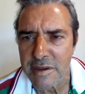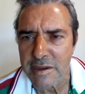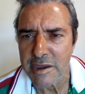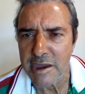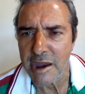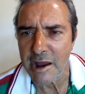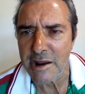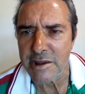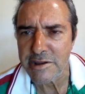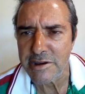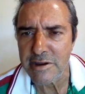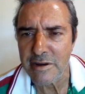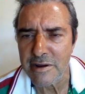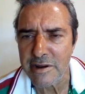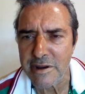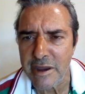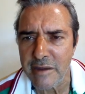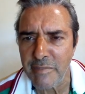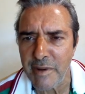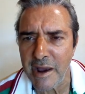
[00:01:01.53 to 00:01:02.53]
E ela, eu
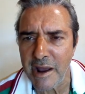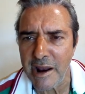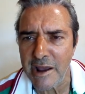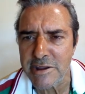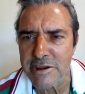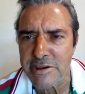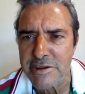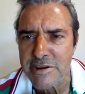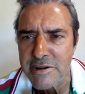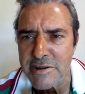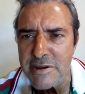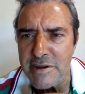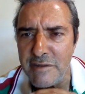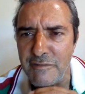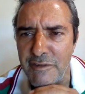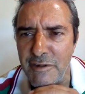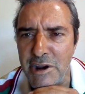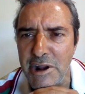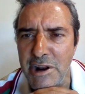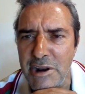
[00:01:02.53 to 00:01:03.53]
liguei para ela, disse que nem,
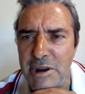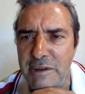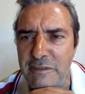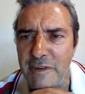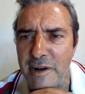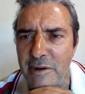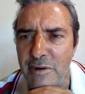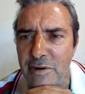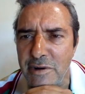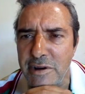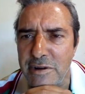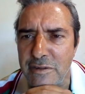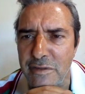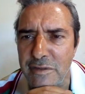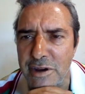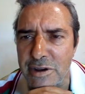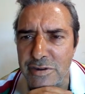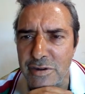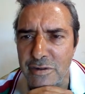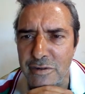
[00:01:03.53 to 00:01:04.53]
ele nem falou que
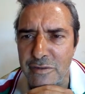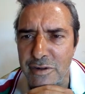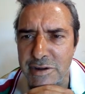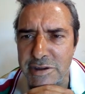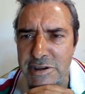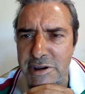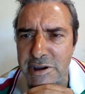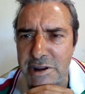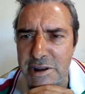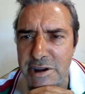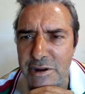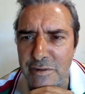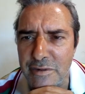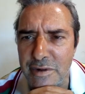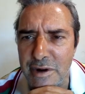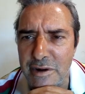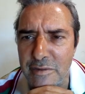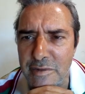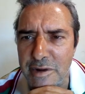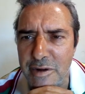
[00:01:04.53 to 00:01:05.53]
conversou com você em
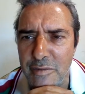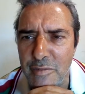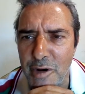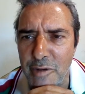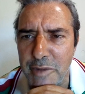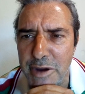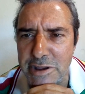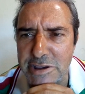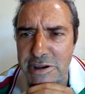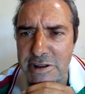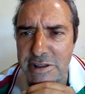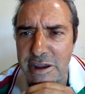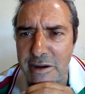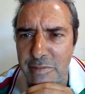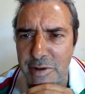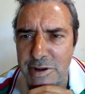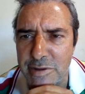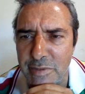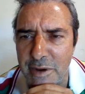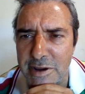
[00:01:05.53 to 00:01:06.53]
nenhum, nenhum momento sem ter
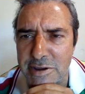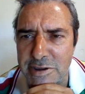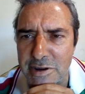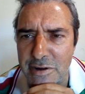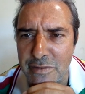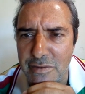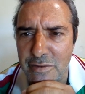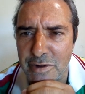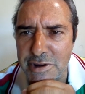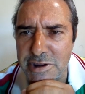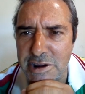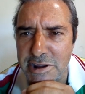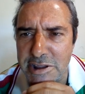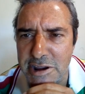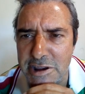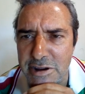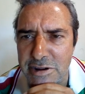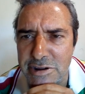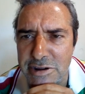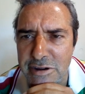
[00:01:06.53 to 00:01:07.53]
participação. Com
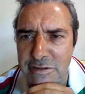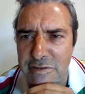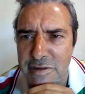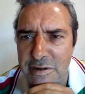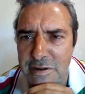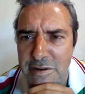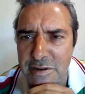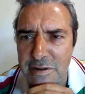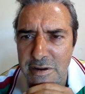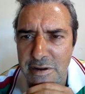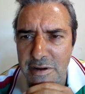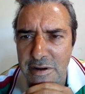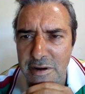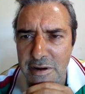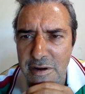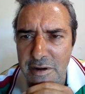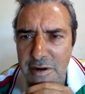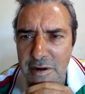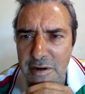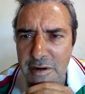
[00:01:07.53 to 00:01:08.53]
certeza tive.
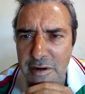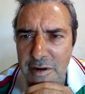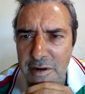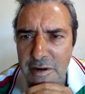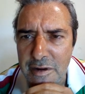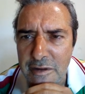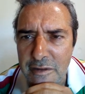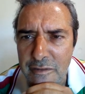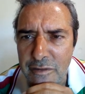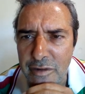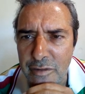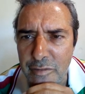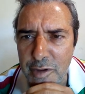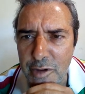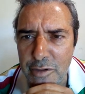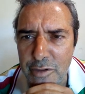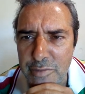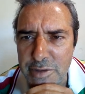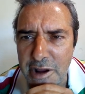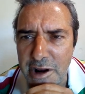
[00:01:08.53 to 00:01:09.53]
Foi o meu
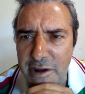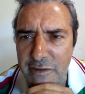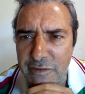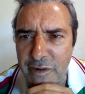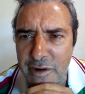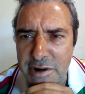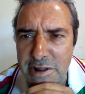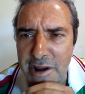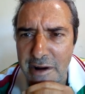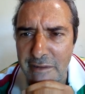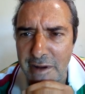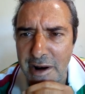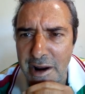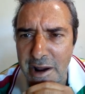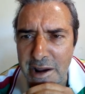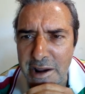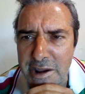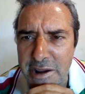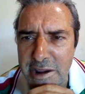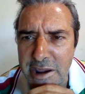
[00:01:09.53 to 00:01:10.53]
número de telefone que estava
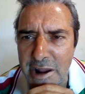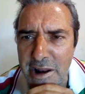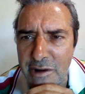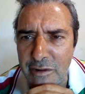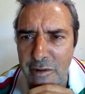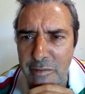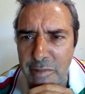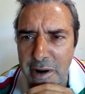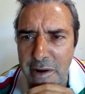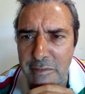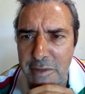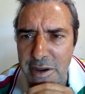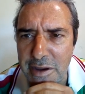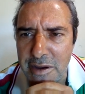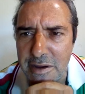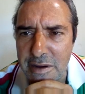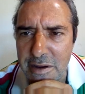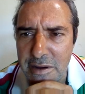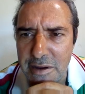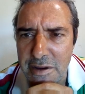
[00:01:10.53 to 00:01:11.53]
lá e que ligou para mim.
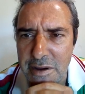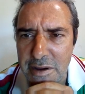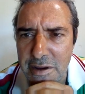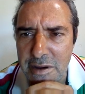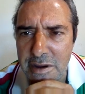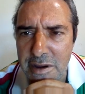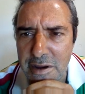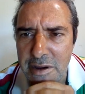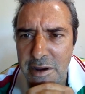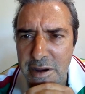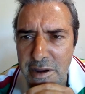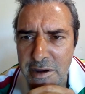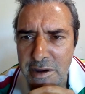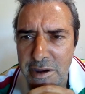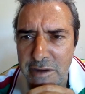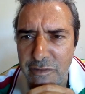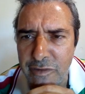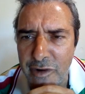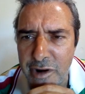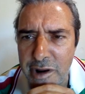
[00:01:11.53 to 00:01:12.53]

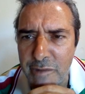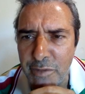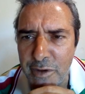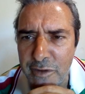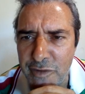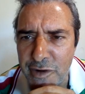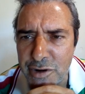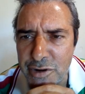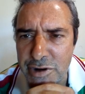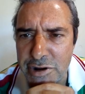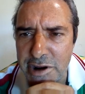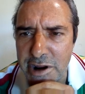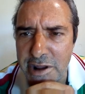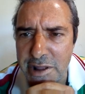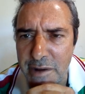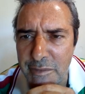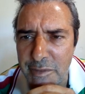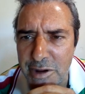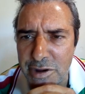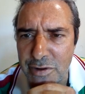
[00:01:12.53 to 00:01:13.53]
E foi depois fechou
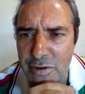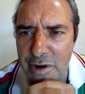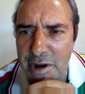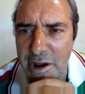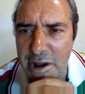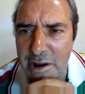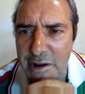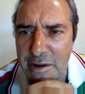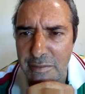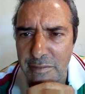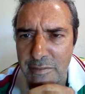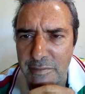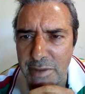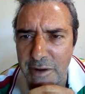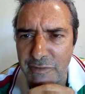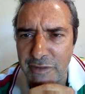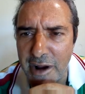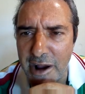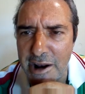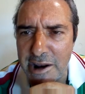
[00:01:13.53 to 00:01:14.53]
diretamente com ela,
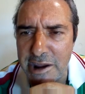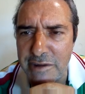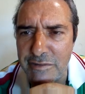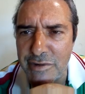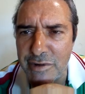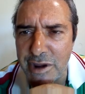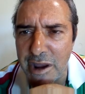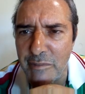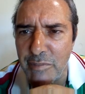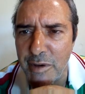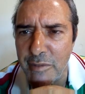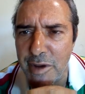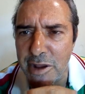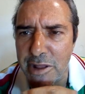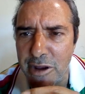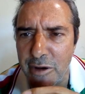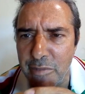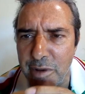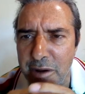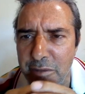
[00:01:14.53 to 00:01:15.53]
para ficar livre do que ele
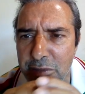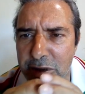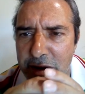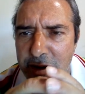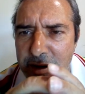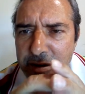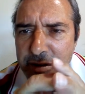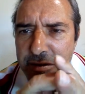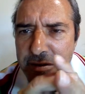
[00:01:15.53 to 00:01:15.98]
prometeu para mim.